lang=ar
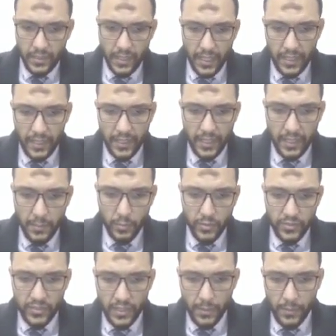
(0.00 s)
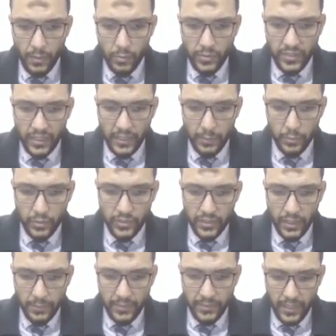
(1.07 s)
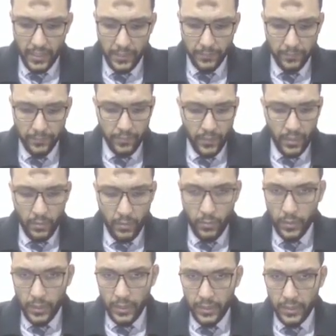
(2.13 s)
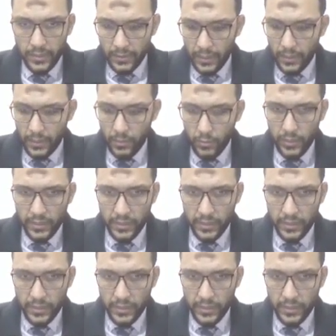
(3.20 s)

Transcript: تراجع يعني بوتستراب او تذاكر بوتستراب تاني وده سهل